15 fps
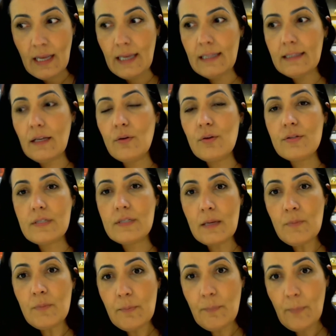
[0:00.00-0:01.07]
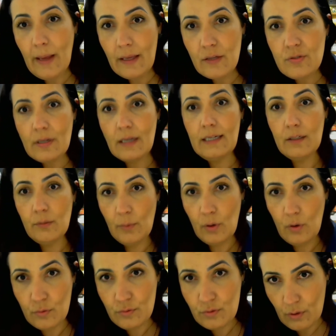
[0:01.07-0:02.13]
Então eu sempre penso ali no meu
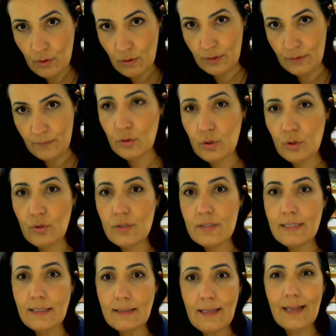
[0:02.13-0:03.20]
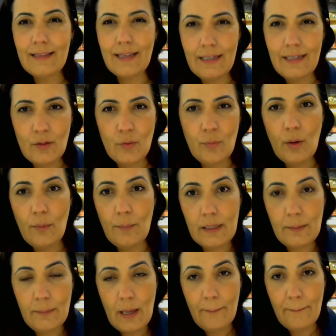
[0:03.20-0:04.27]
consultório, quando eu estou sentada ali meu, na
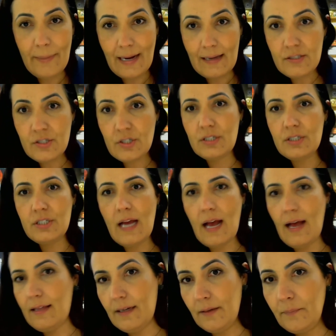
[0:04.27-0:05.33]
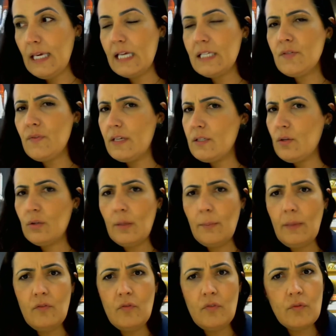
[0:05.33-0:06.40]
minha prática diária, que às vezes eu
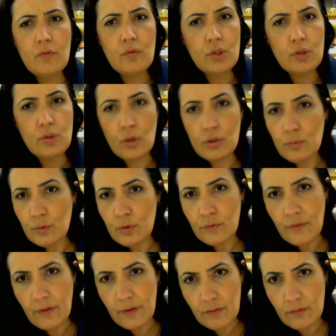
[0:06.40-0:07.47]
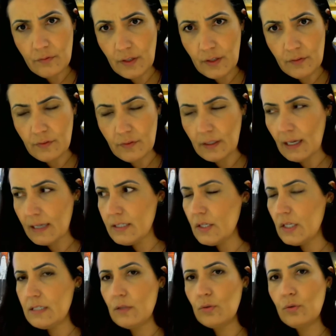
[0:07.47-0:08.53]
também vivo o que todo mundo vive. Às
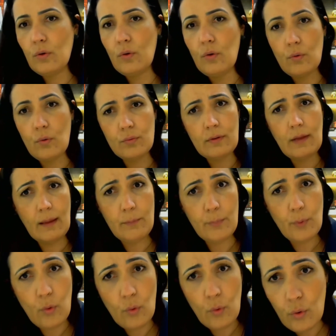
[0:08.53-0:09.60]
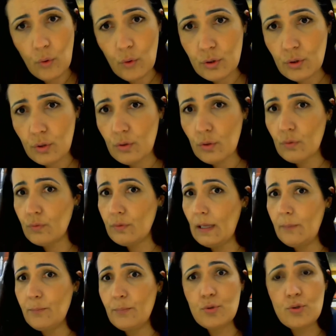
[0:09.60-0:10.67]
vezes eu tô com tempo curto, eu tô com
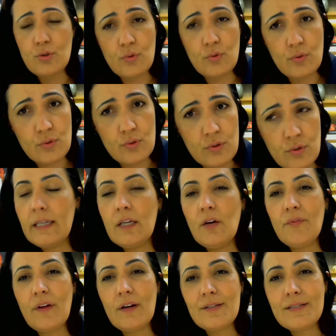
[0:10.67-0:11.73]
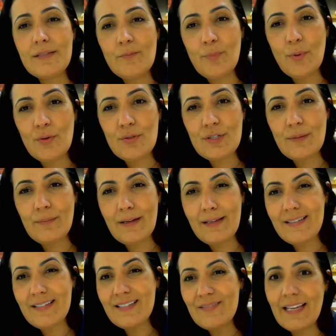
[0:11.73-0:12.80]
tempo justo, e que eu falo assim, poxa,
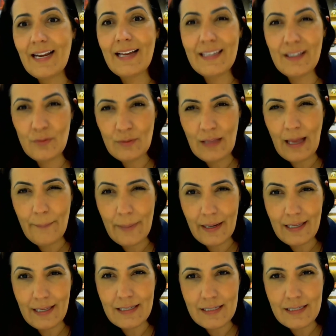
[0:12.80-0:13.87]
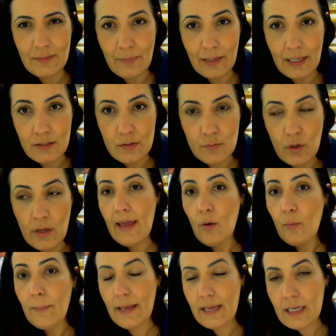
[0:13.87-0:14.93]
mas será que não dá para ir assim mesmo?
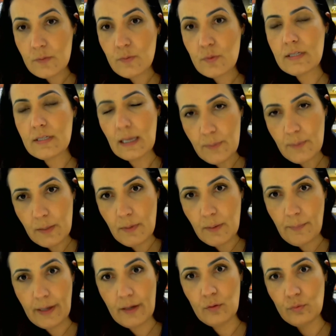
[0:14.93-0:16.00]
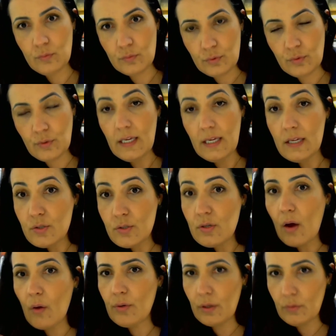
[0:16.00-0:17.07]
Eu mesmo sempre me pergunto, isso
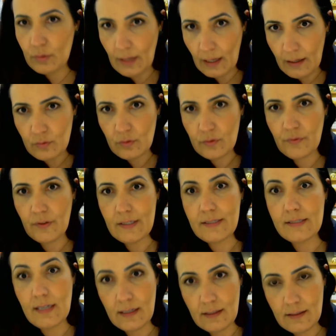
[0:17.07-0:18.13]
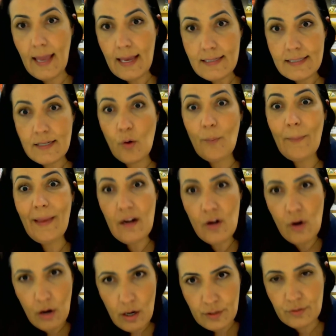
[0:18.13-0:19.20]
é o que eu tenho que fazer? Esse é o
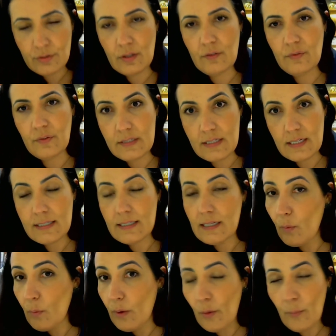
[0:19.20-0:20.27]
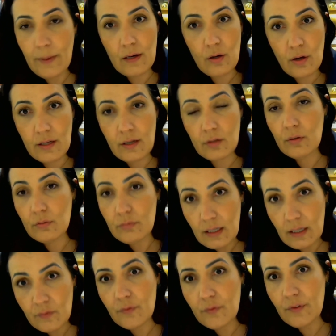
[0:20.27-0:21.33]
melhor que eu tenho que fazer? Se não é o melhor, eu não
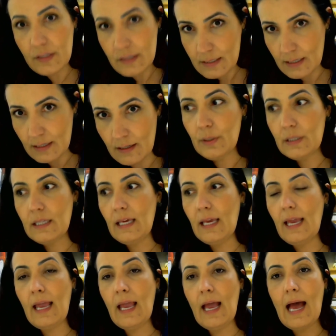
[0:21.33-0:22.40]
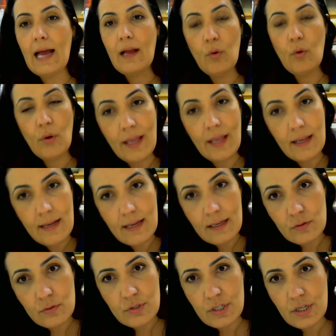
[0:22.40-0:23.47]
devo fazer, porque a correria
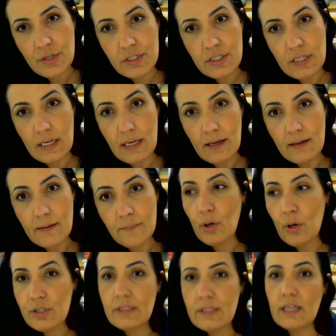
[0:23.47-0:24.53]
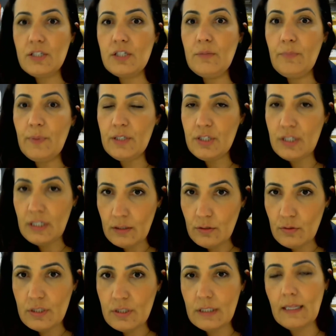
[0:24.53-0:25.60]
do dia a dia pode estar tá te
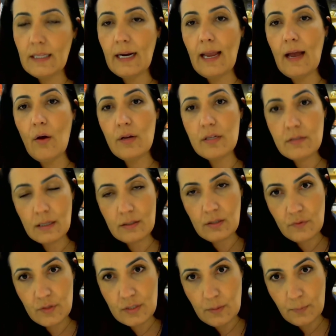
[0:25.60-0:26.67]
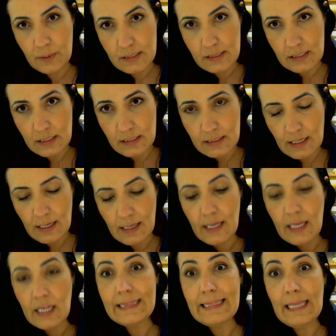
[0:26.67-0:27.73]
impedindo de entregar o resultado que você precisa,
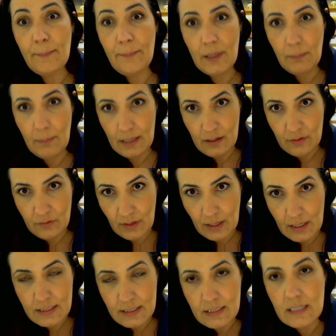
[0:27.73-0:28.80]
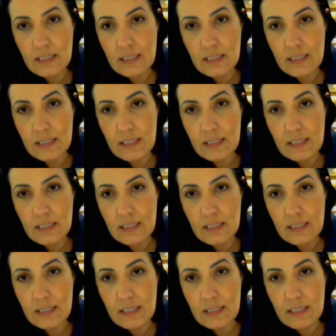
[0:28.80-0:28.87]
na primeira vez.